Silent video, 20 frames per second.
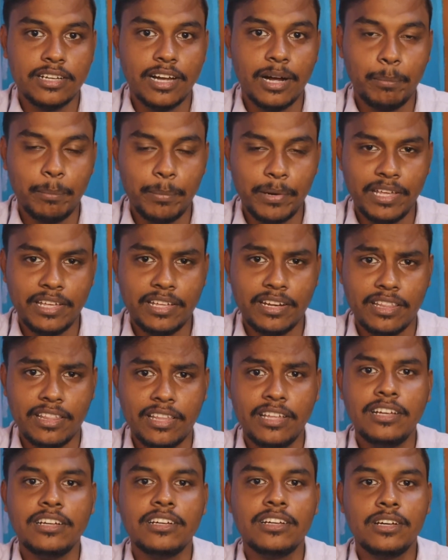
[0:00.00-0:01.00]

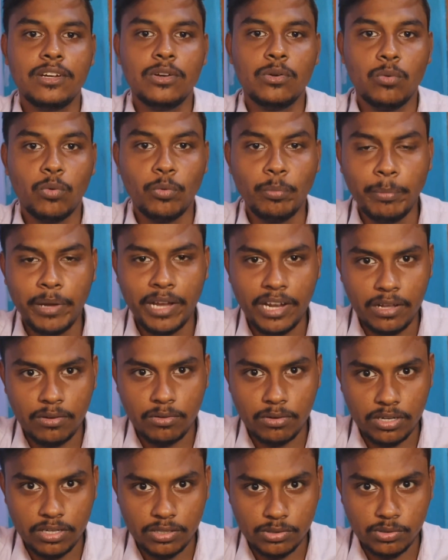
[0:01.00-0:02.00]
அப்படிங்கிறத உண்மையாக
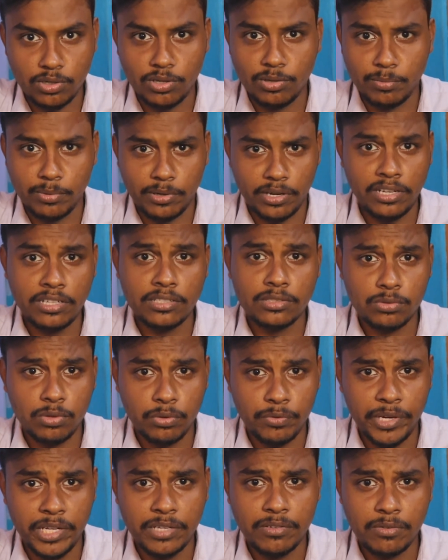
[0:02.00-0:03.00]
நான் உங்களுக்கு நான் சொல்ல போகிறேன் ஸோ
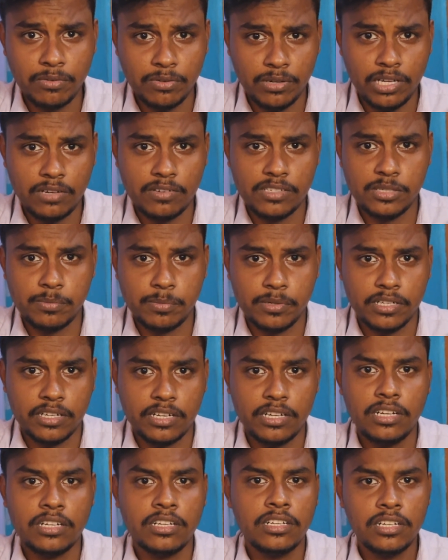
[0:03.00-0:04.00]
வீடியோவை ஃபுல்லாக வாட்ச்
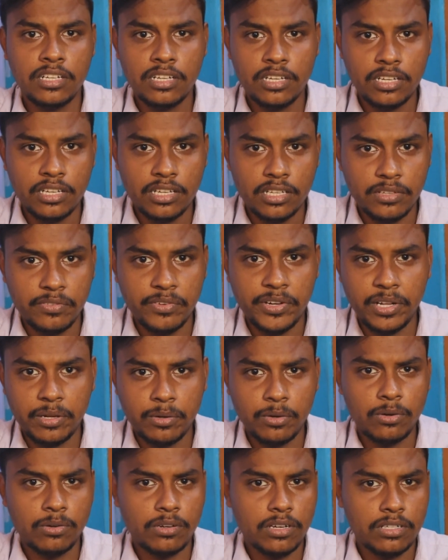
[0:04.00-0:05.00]
பண்ணுங்கள் இந்த
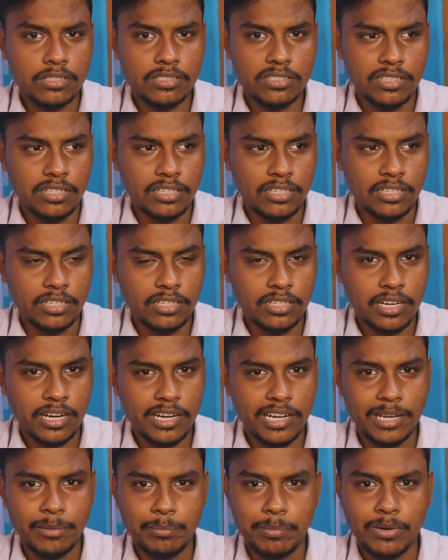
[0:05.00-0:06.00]
வீடியோ
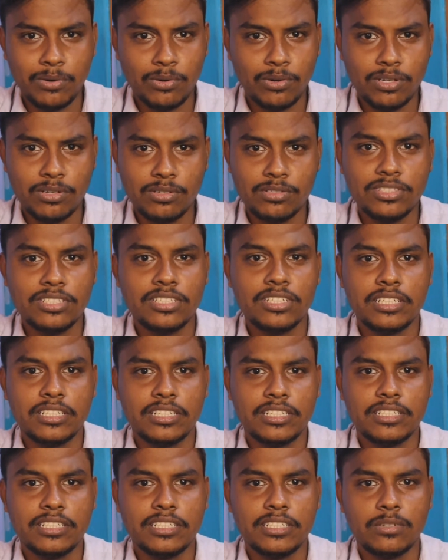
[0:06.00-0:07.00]
கண்டிப்பாக உங்களுக்கு வந்து
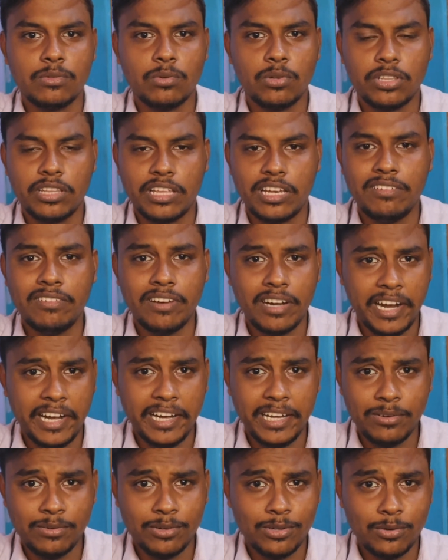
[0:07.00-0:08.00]
ஒரு தெளிவான
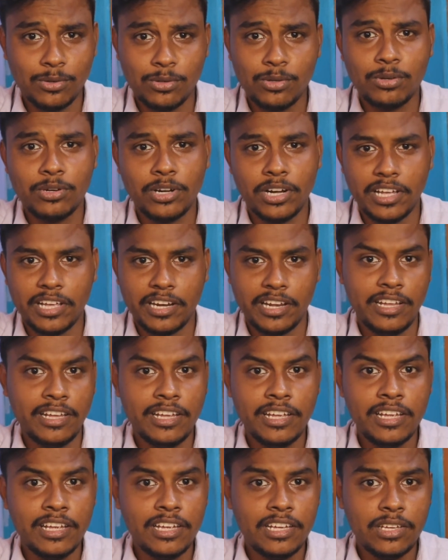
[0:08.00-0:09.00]
ஐடியா உங்களுக்கு கொடுக்கும்னு நினைக்கிறேன்
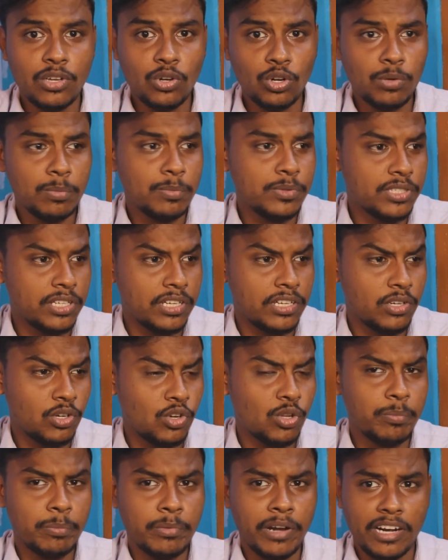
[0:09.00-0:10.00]
யூடியூப்
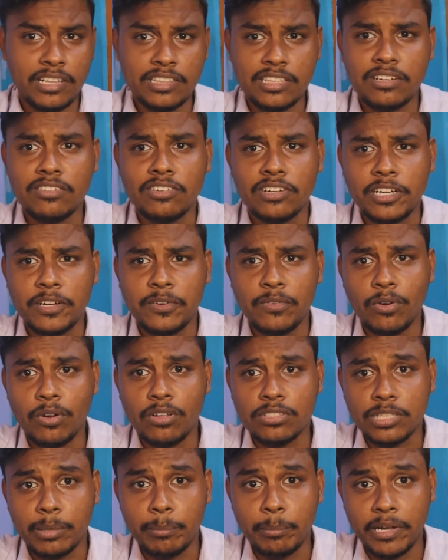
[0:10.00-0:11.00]
யூடியூப் நடத்துகிறவங்க
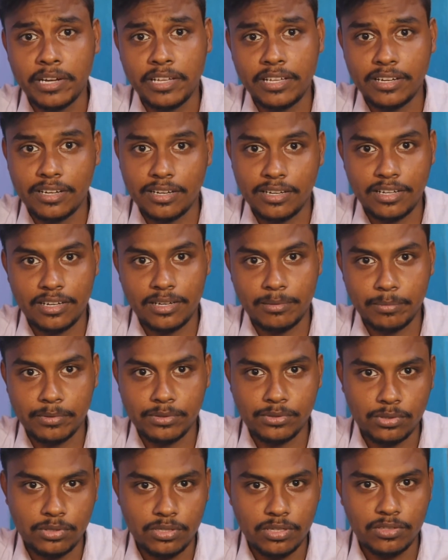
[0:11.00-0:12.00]
இவ்வளோ சம்பாதிக்கிறாங்களா
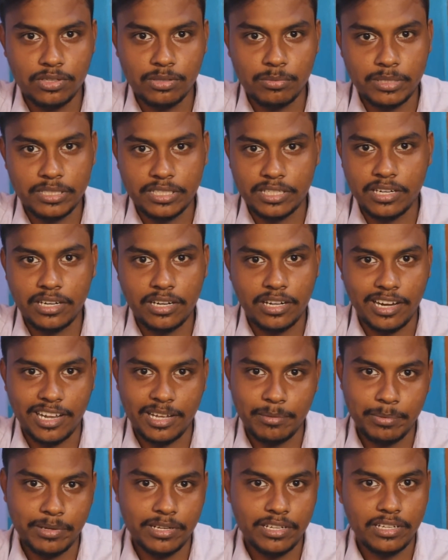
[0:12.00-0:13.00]
அப்படின்னு சொல்லி வந்து பார்த்திங்கன்னா
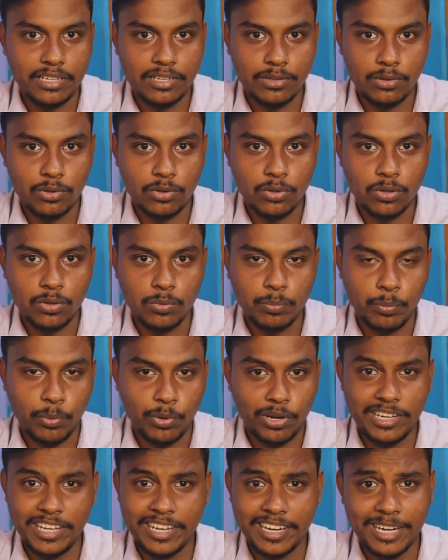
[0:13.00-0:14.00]
நிறையா பேர் ஒரு
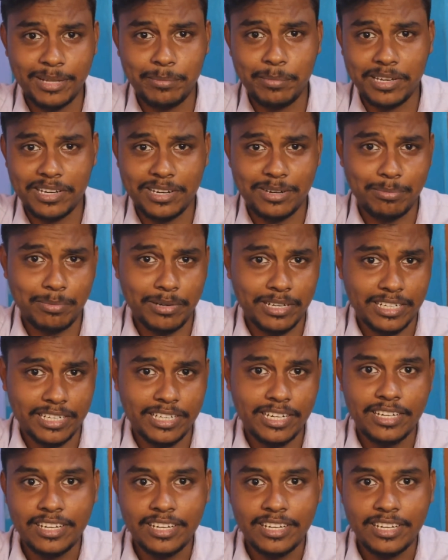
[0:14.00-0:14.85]
பொருளையை கிளப்பிக்கிட்டு இருப்பாங்க